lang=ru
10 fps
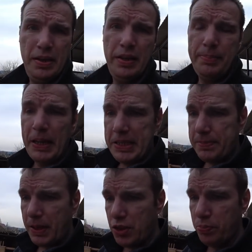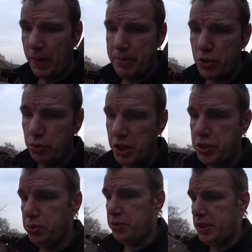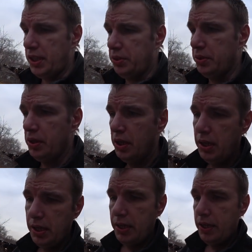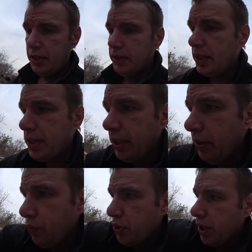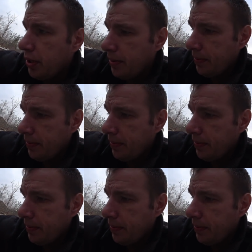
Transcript: Ребят, сейчас покажу промежуточную стадию нашей ловушки.